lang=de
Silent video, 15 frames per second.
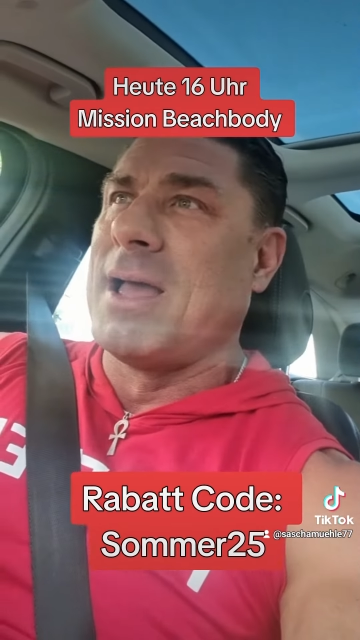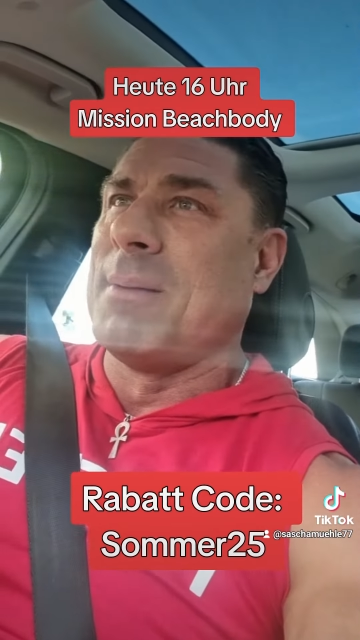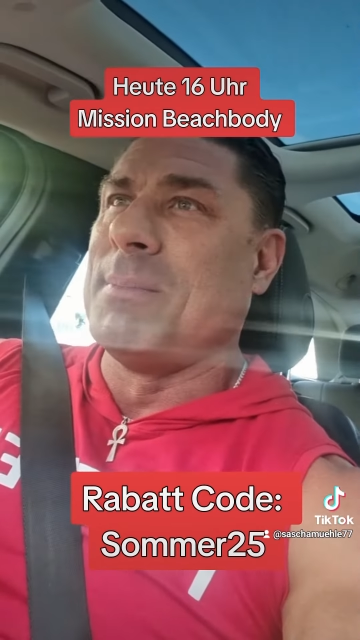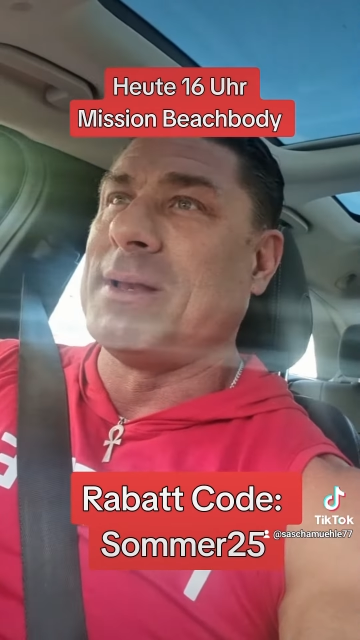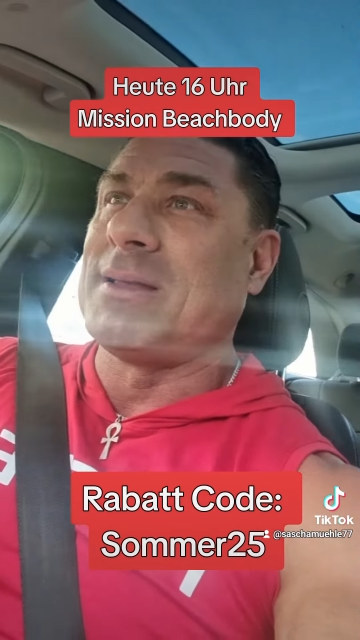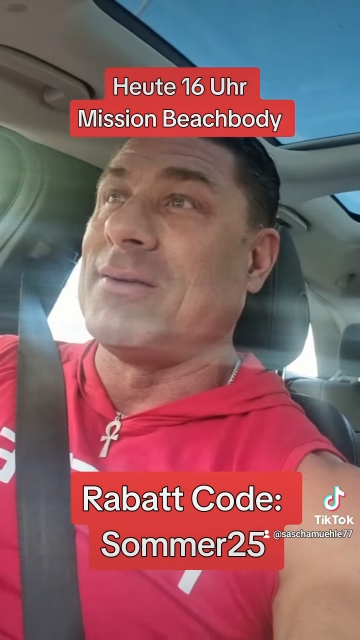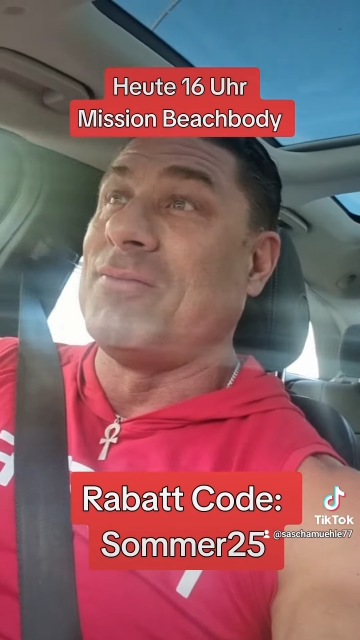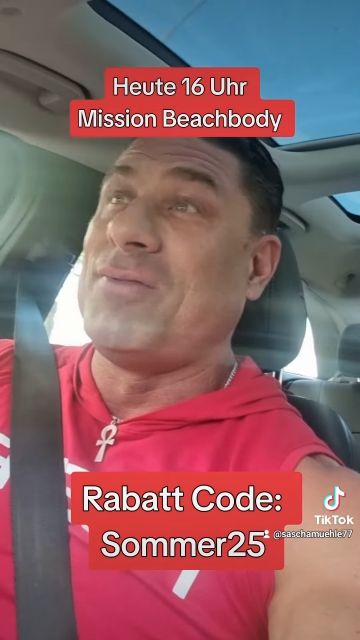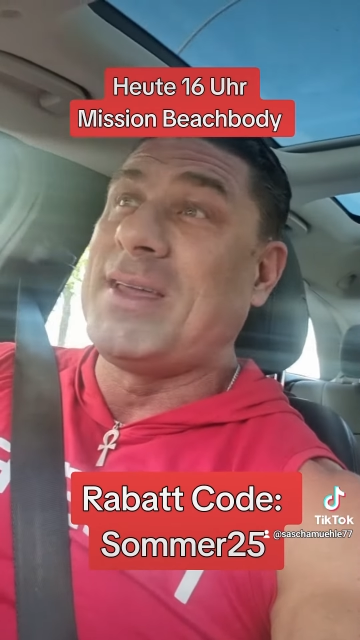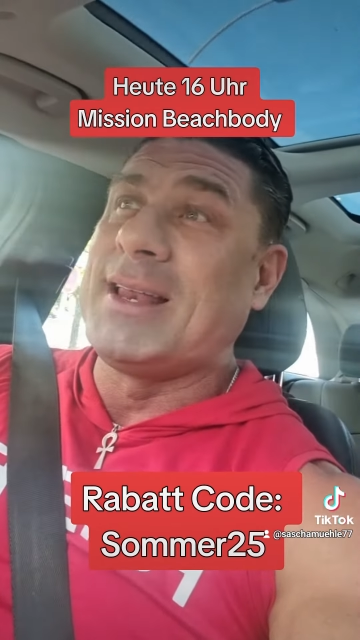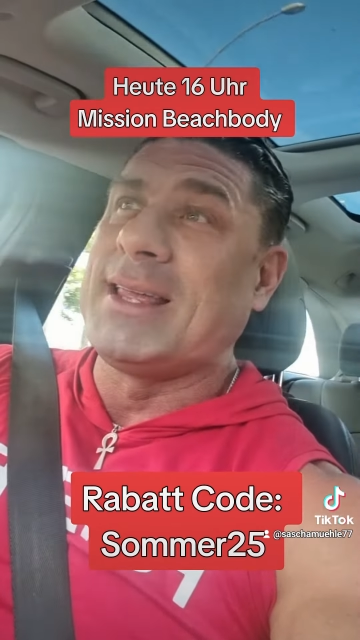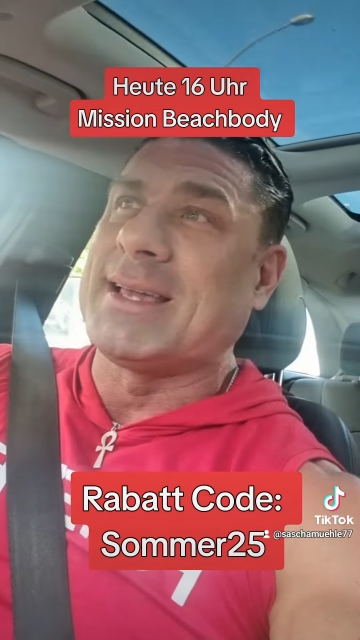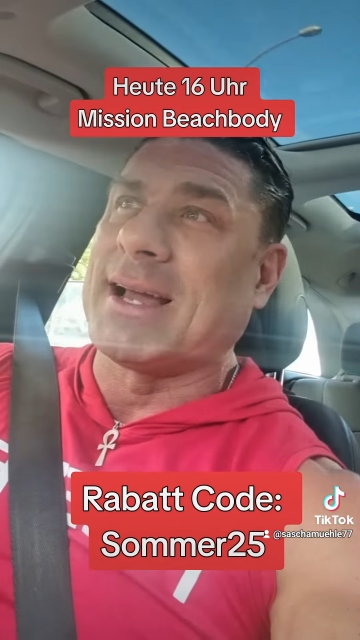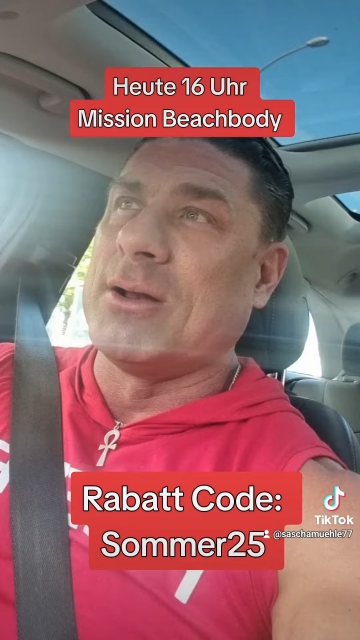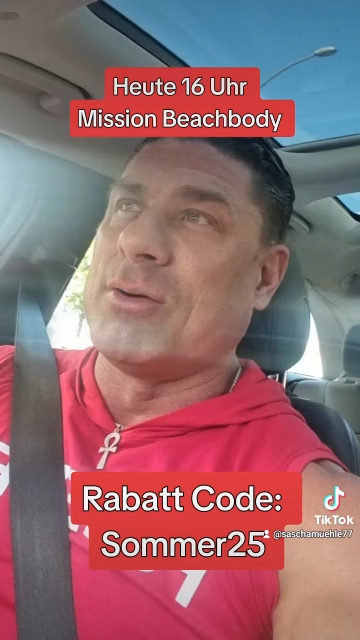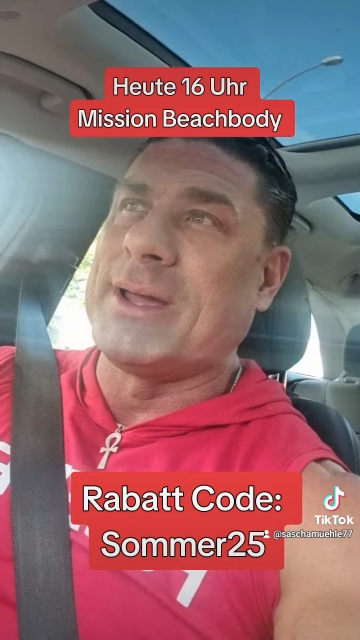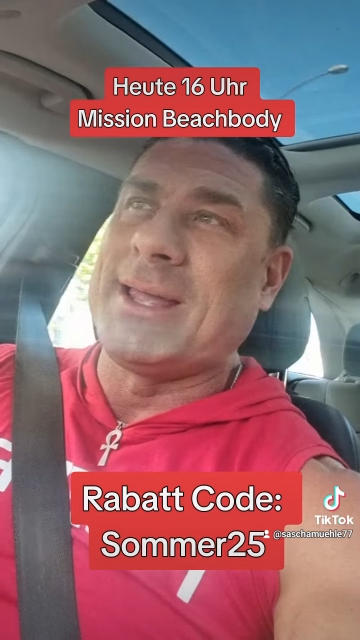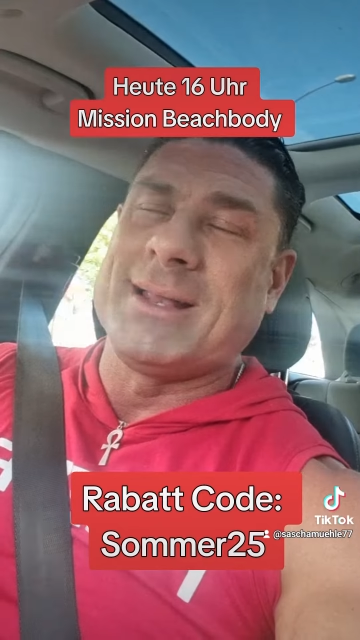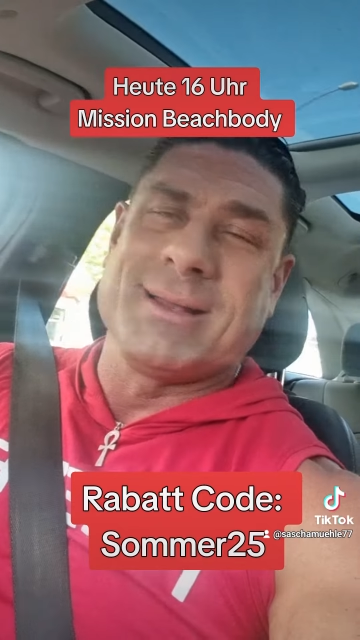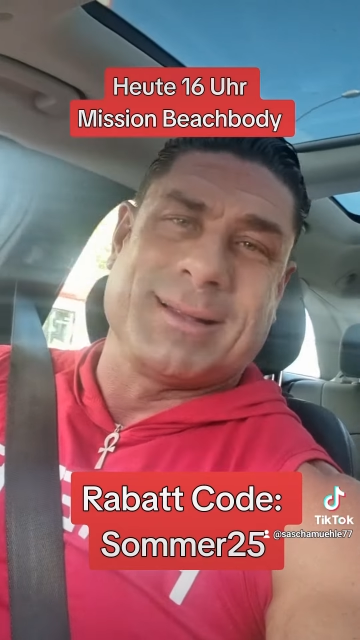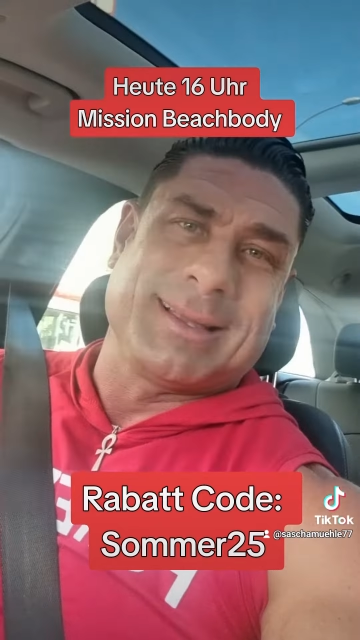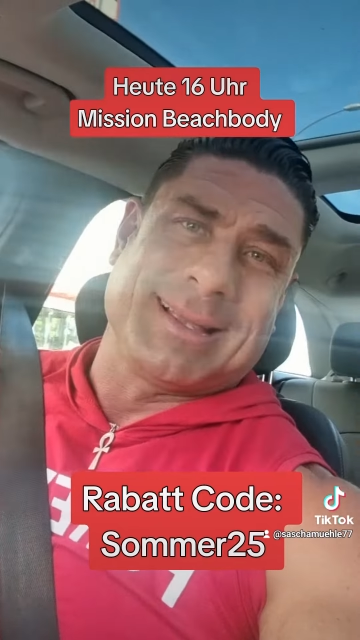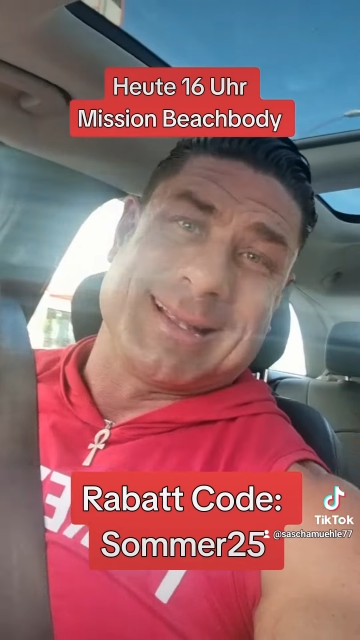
mit wenig Kalorien,